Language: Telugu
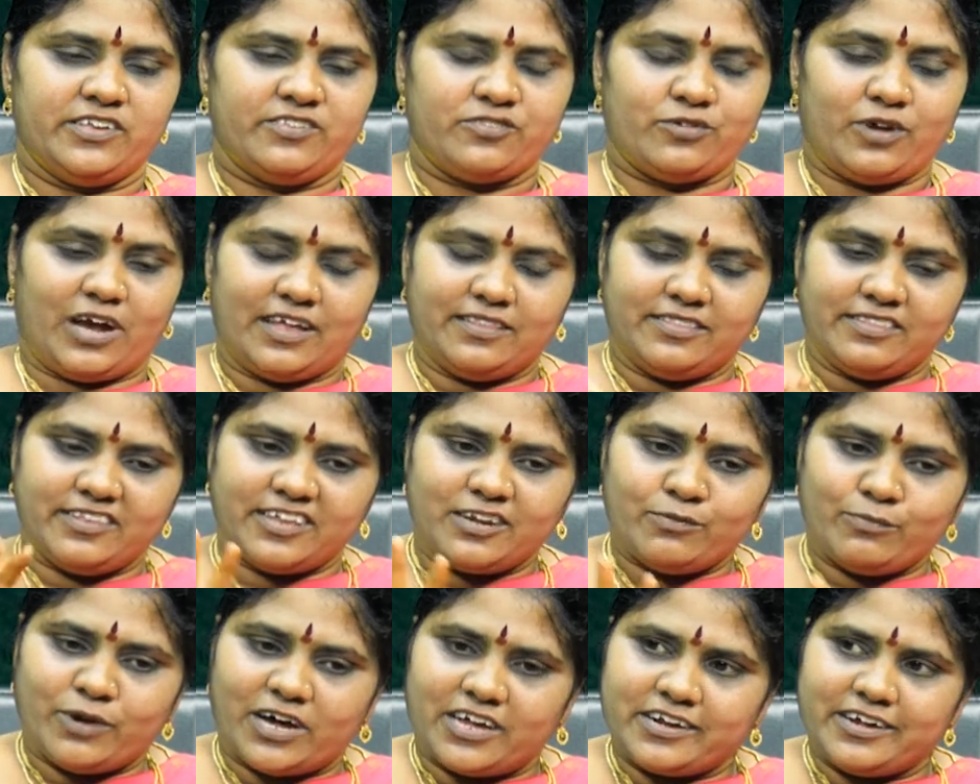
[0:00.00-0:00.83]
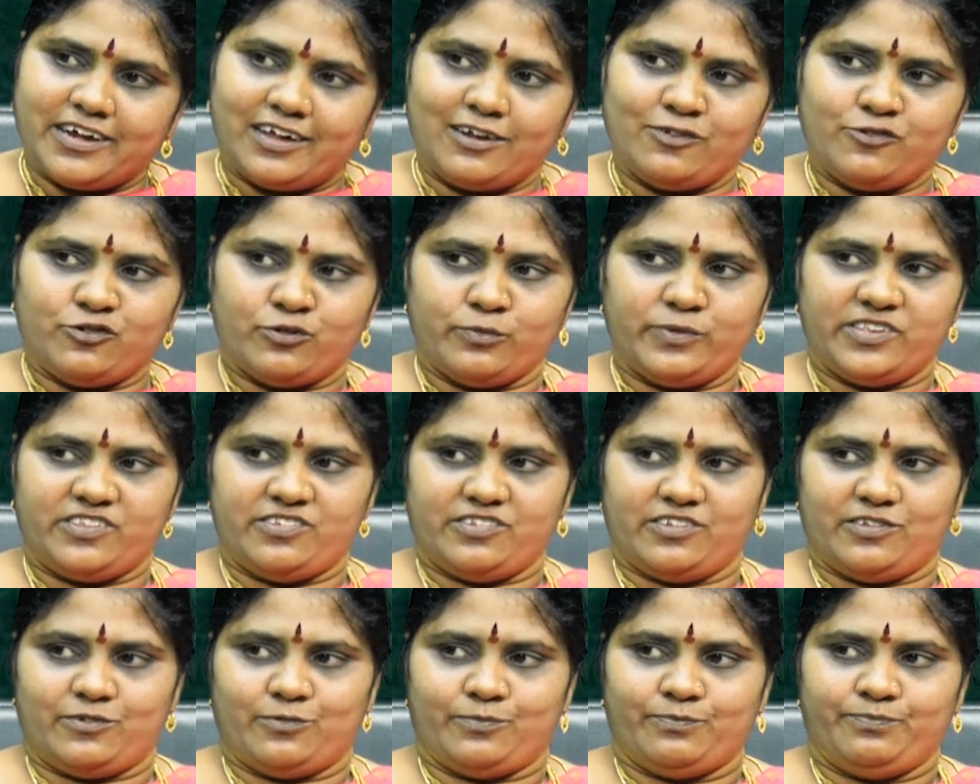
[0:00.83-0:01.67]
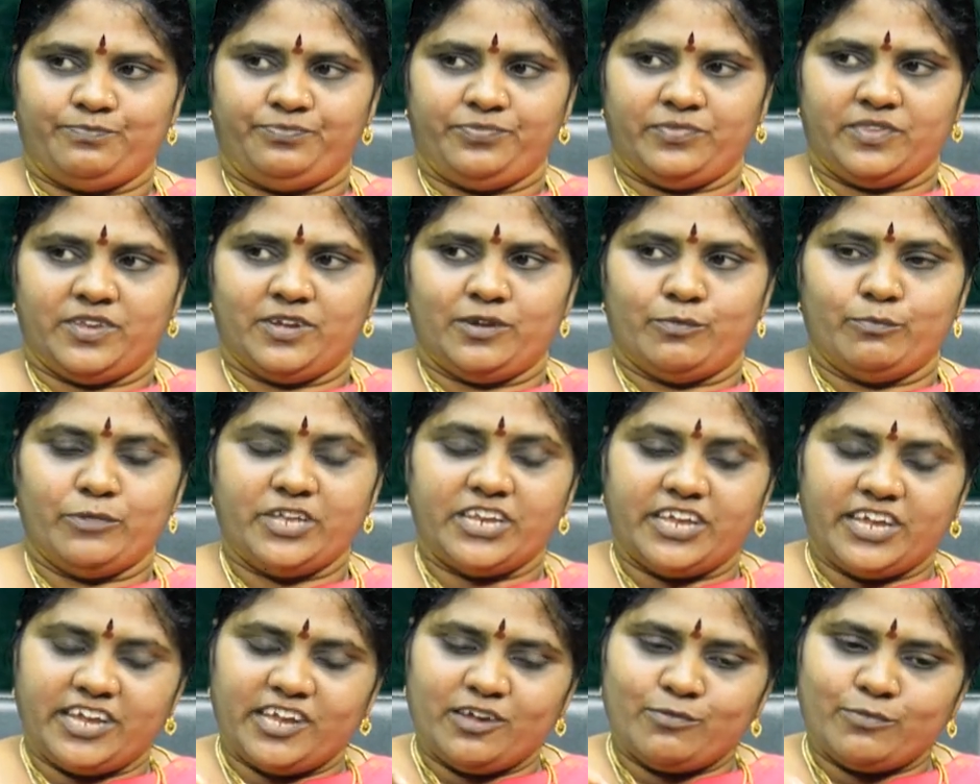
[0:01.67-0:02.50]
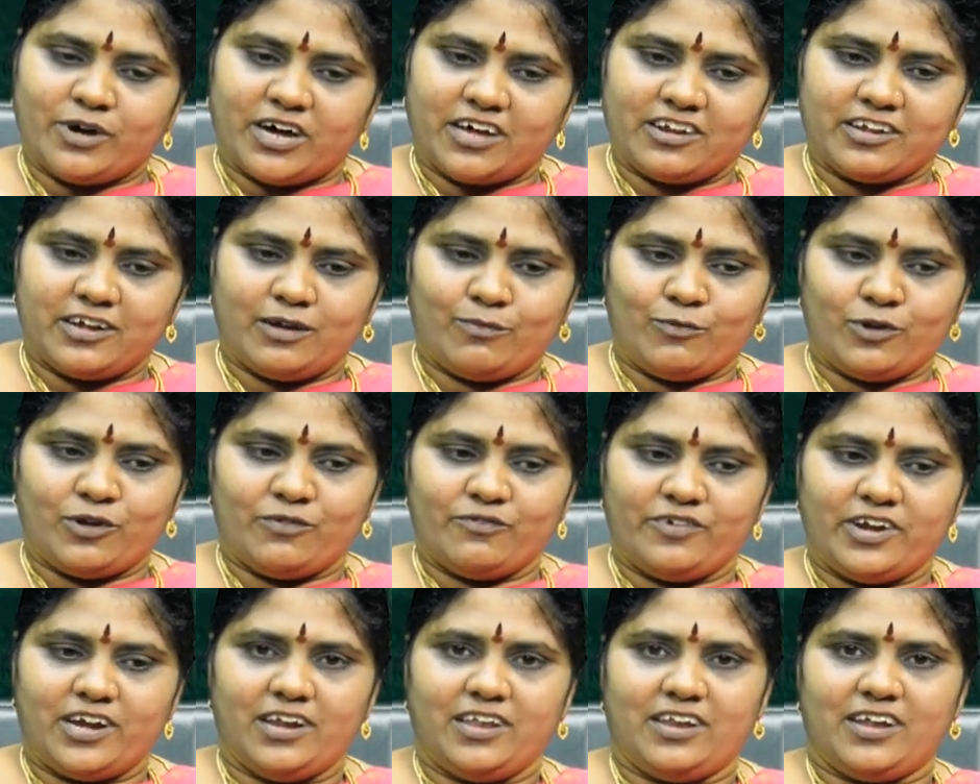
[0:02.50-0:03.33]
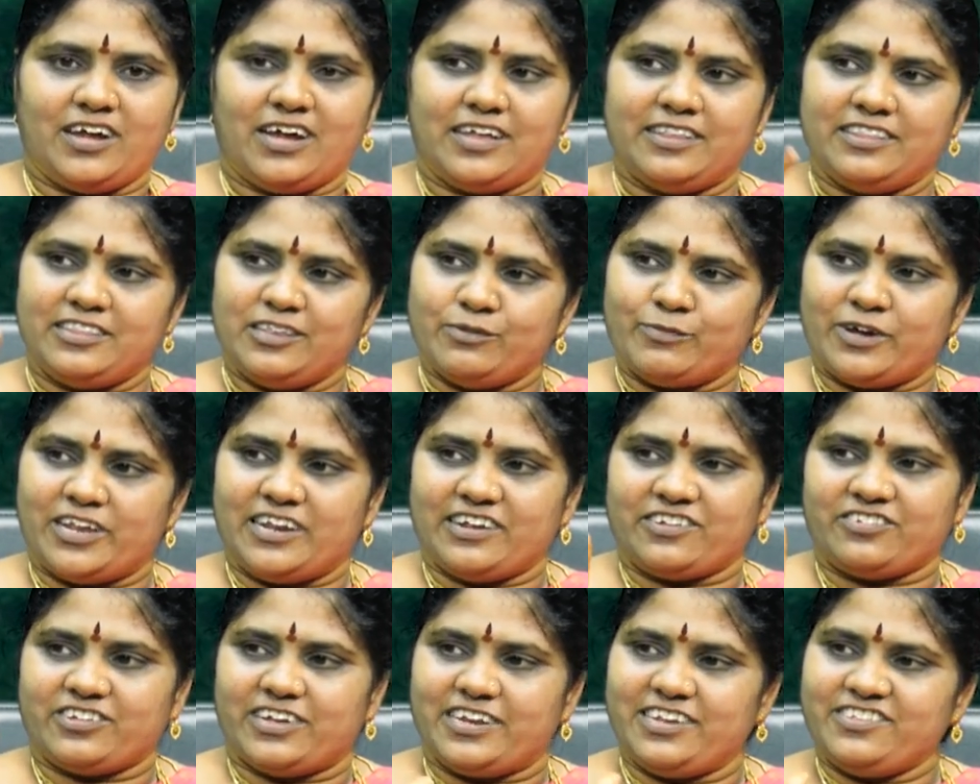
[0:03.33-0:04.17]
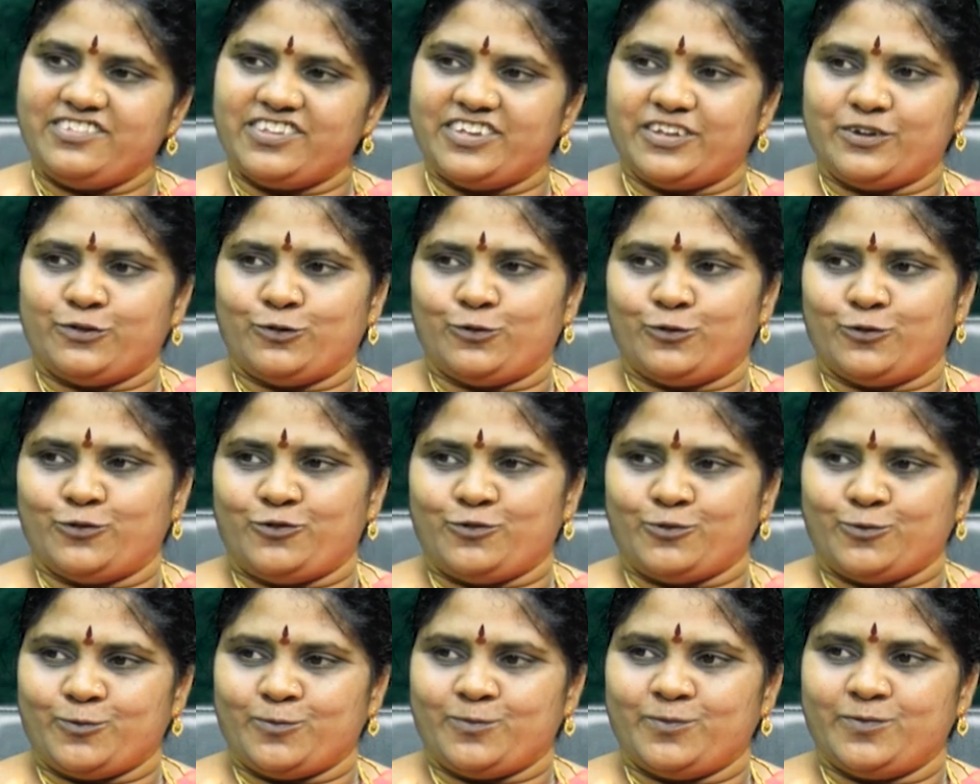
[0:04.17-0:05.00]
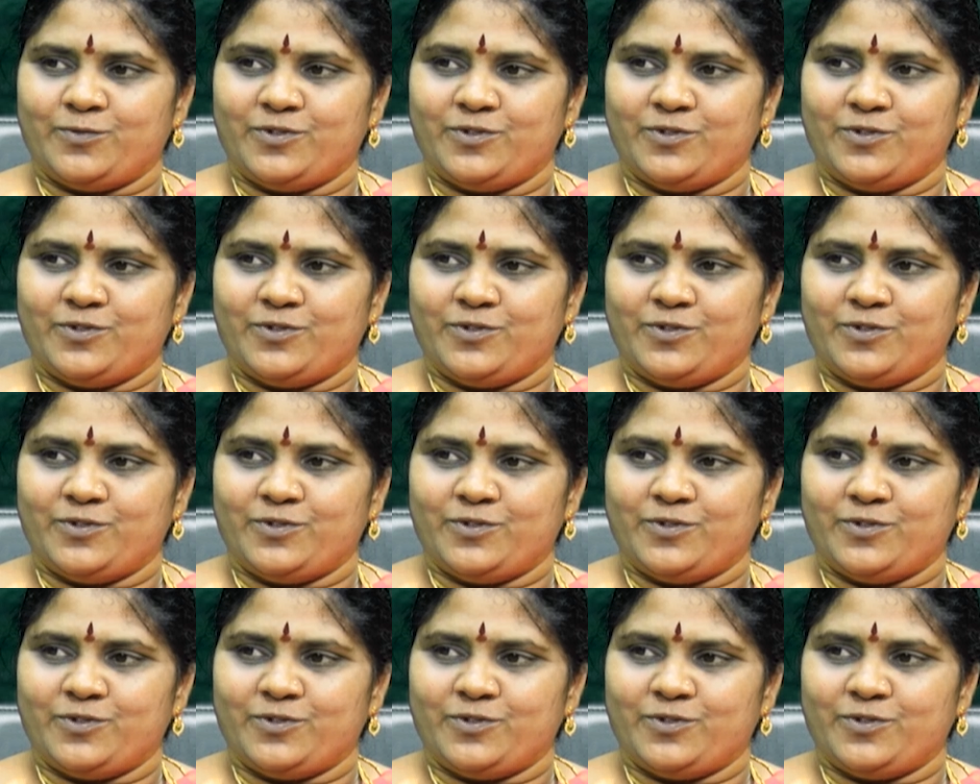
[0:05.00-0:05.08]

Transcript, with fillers: సో అందరి మార్గాలు చూపించారు మీరు ఏ మార్గంలో వెళ్ళినా అంతిమ లక్ష్యాన్ని చేరుకోవచ్చు